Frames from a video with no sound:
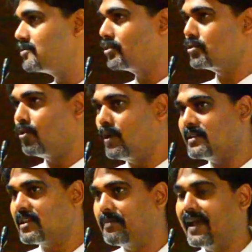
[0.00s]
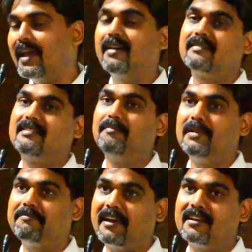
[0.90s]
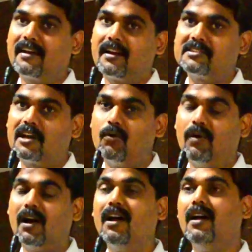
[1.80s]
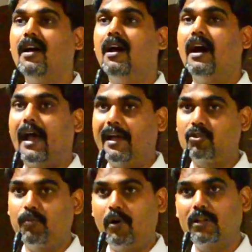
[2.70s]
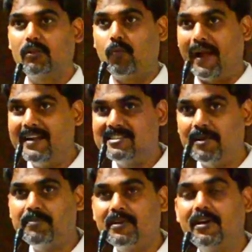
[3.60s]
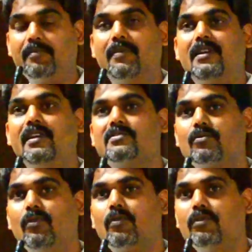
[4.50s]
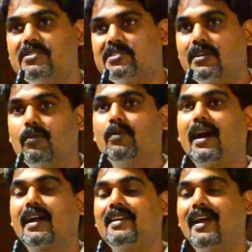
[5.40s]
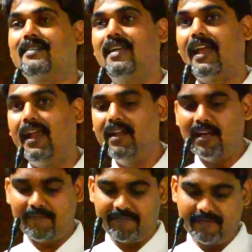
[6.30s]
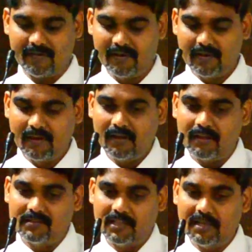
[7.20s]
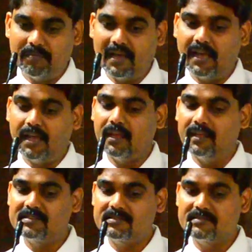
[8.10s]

है इसको थोड़ा सा मैं सिंप्लीफाई करना चाहूँगा है तो बहुत वाइड चैप्टर बट इसको कोशिश करूंगा कि एट द एंड ऑफ यदि मैं इस